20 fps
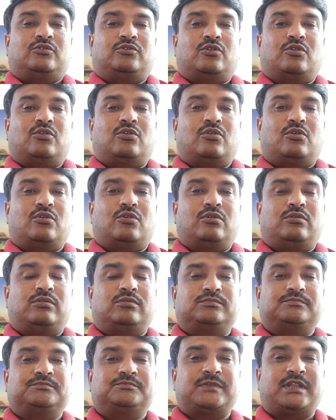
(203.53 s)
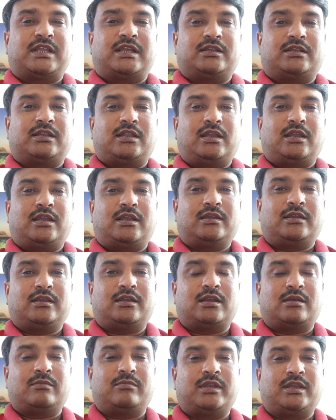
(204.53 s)
तो देखते हैं
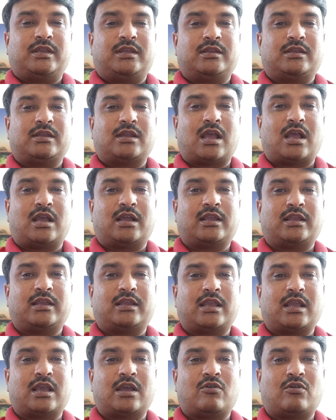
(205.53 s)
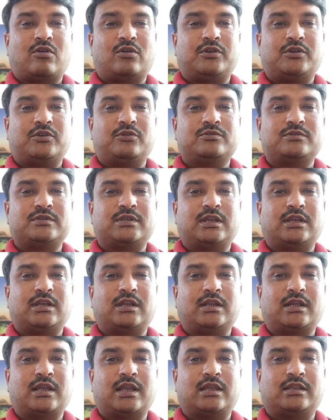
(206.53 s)
अभी आगे क्या और न्यूज़
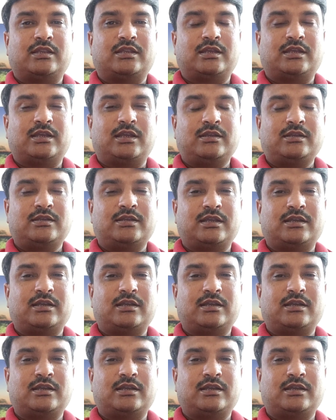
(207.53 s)
निकल के आती है